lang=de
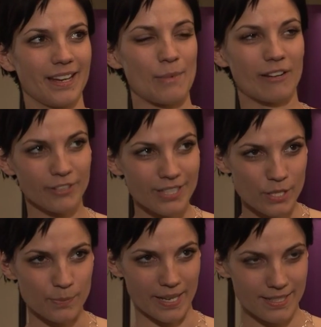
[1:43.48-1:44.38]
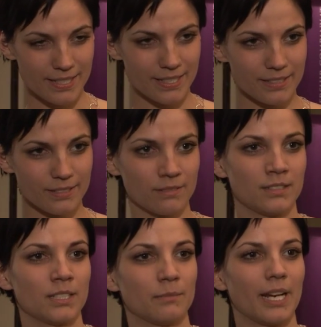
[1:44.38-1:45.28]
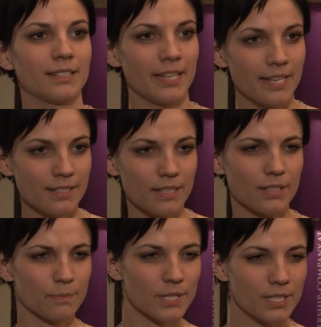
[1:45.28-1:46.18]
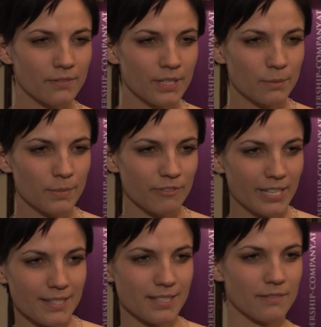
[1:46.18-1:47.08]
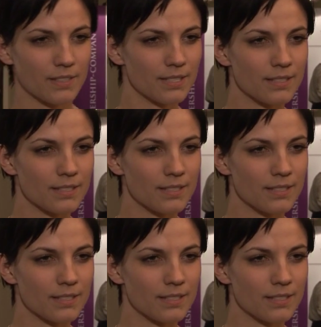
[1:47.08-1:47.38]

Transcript: am Anfang ist es beängstigend, man hat die Ängste, was passiert, wenn ich mich verletze, was